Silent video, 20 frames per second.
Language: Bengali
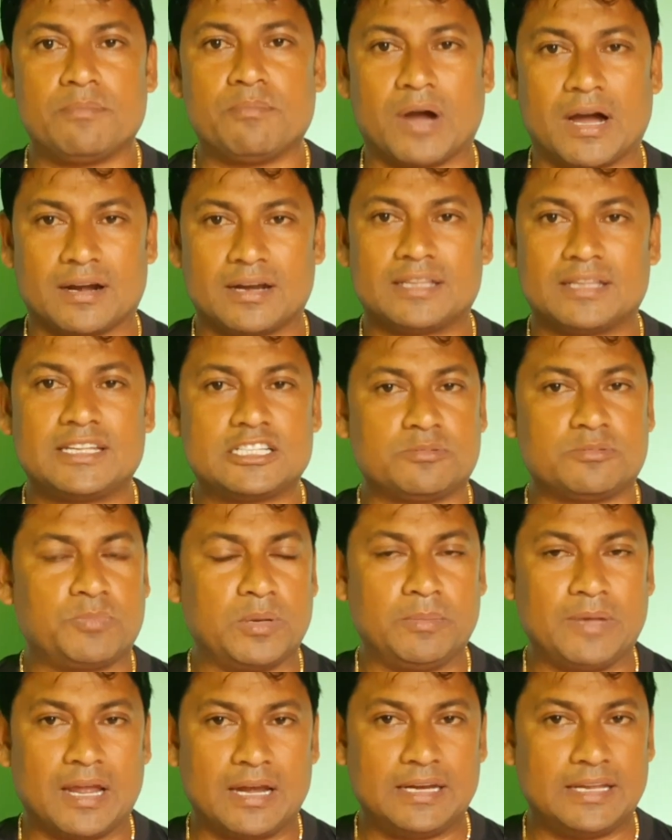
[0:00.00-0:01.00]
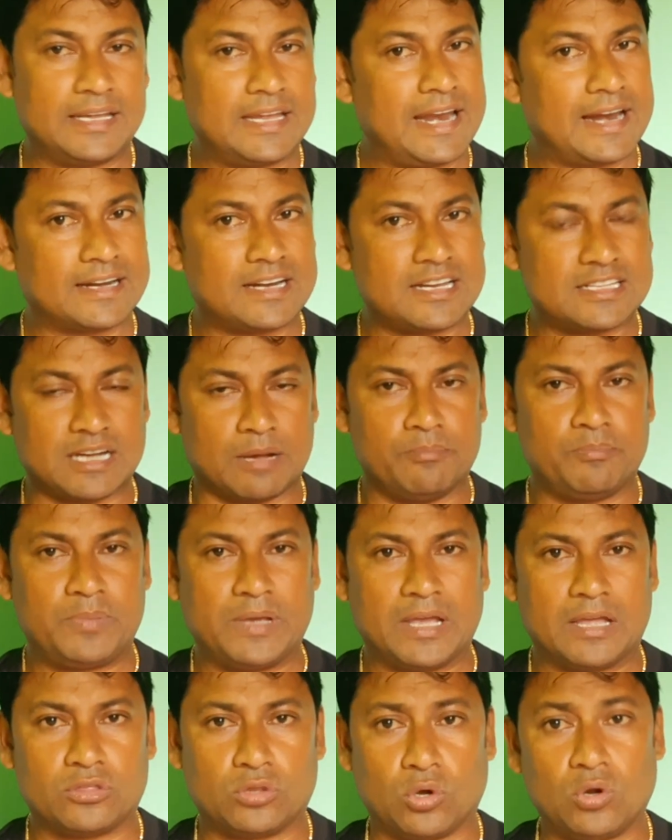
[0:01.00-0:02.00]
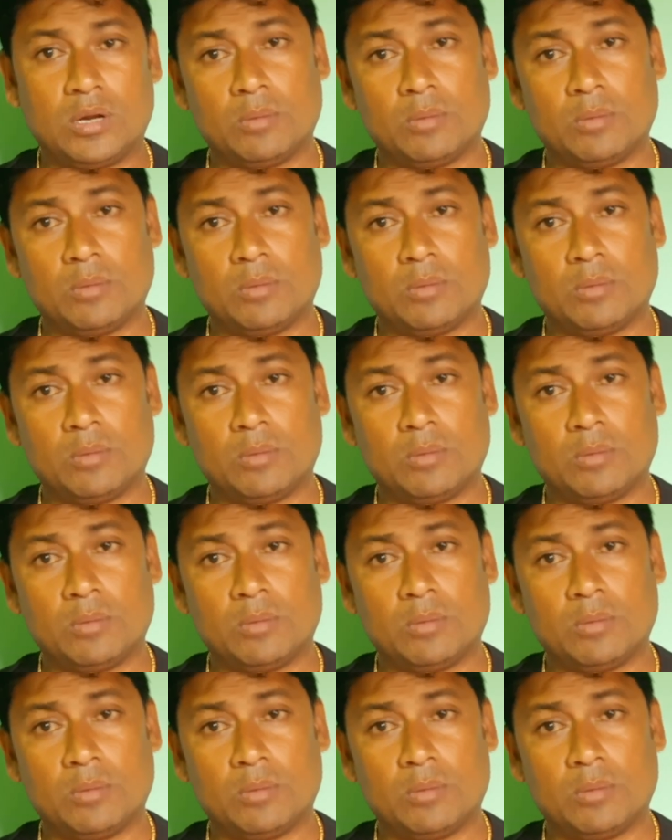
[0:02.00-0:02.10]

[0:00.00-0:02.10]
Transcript: এই বাংলাদেশ প্রিমিয়ার লিগের একটা চ্যাম্পিয়ন